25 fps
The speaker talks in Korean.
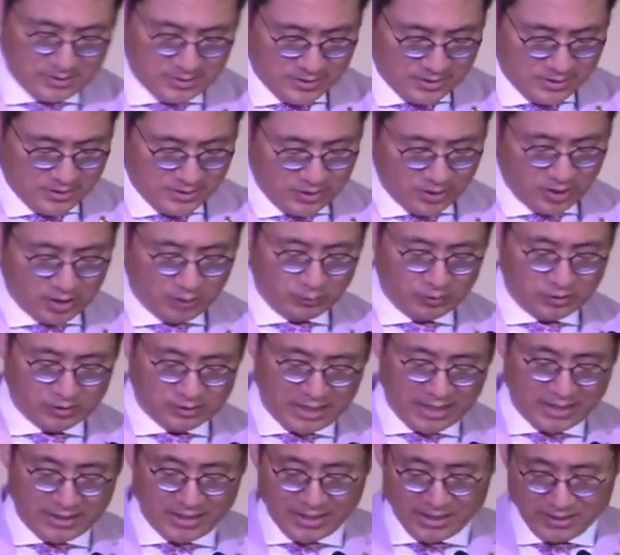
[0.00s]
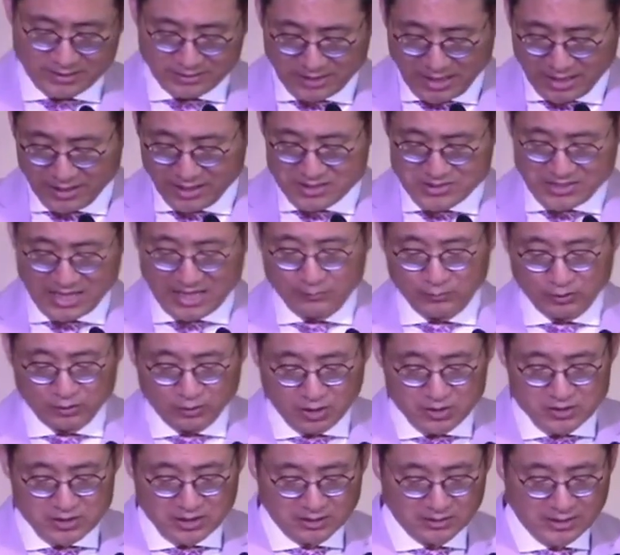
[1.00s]
여러분들, 가난한 땅의 삶은 더
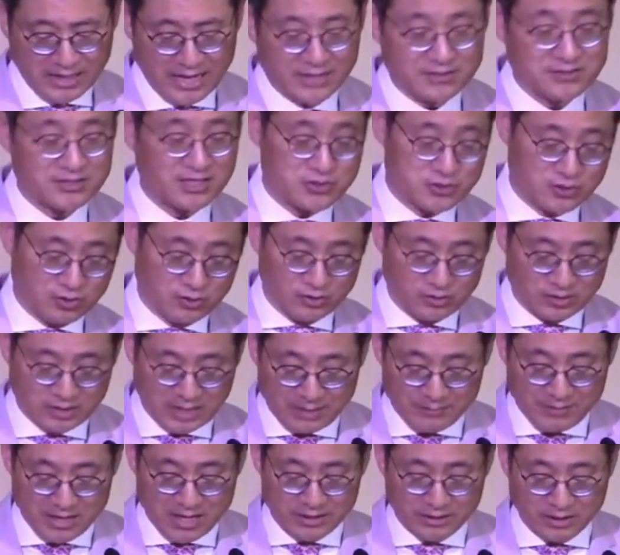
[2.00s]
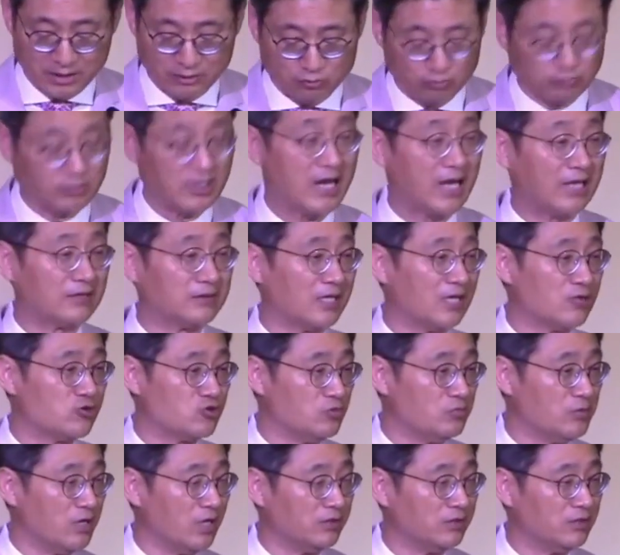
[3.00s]
이상 앉아서 가만히 누가 갖다
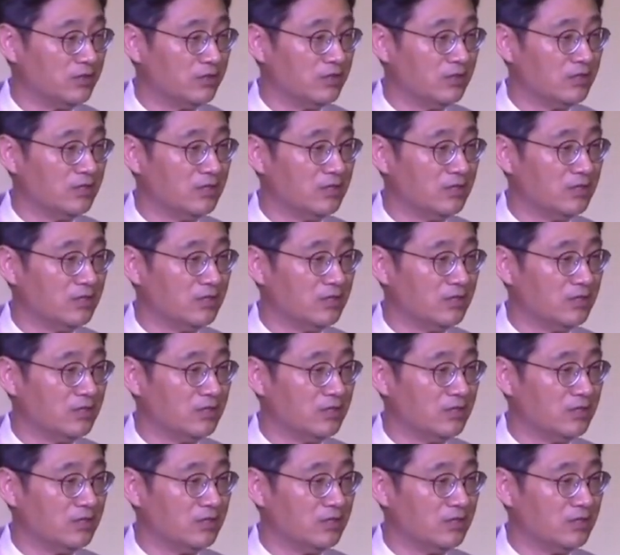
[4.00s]
주면